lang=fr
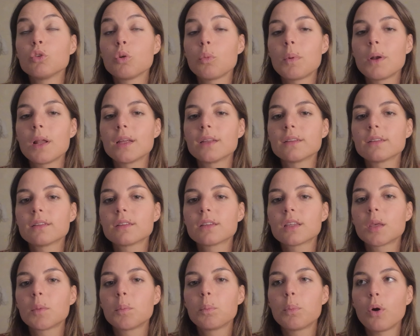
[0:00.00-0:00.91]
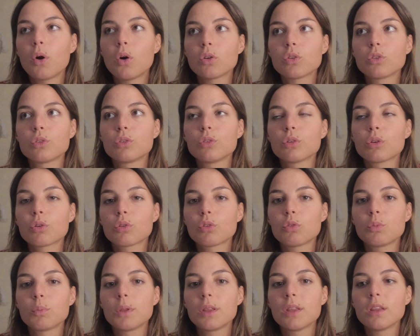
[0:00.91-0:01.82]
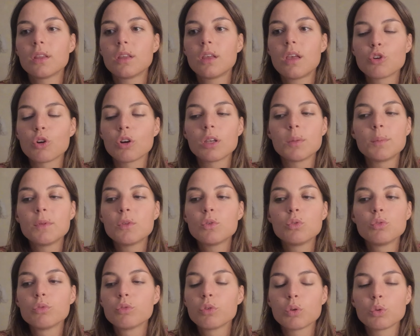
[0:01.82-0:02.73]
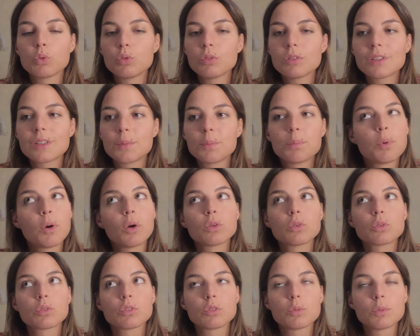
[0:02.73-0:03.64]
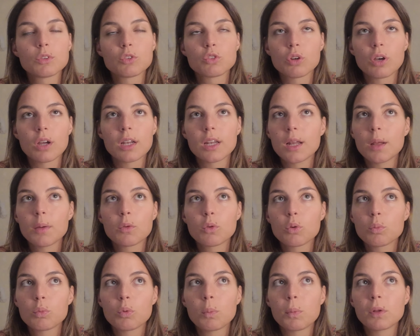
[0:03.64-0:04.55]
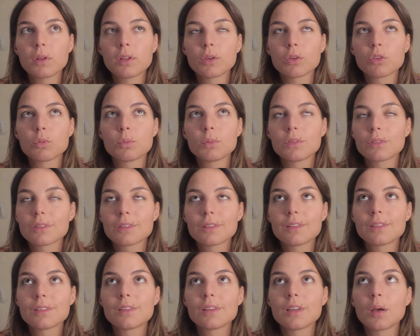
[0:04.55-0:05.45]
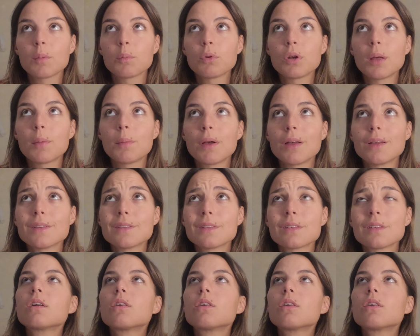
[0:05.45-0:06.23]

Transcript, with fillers: sur place qui porte Rusmin. Genre limite une vendeuse qui porte Rusmin, genre elle est là que pour porter Rusmin. Donc ça c'est un peu la base.